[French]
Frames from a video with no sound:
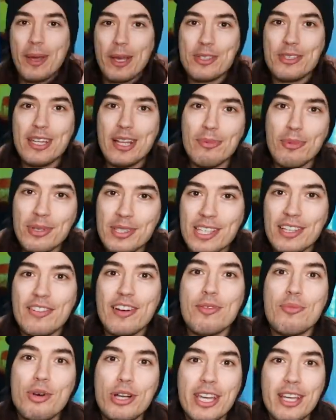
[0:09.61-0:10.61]
Personnellement, ça
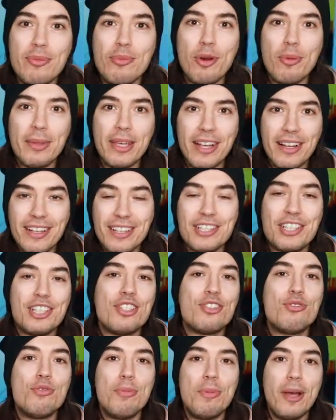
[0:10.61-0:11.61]
va moyennement bien. J'ai
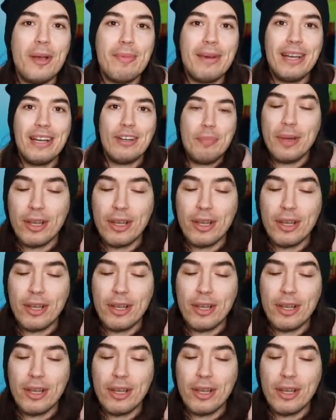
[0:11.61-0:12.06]
super mal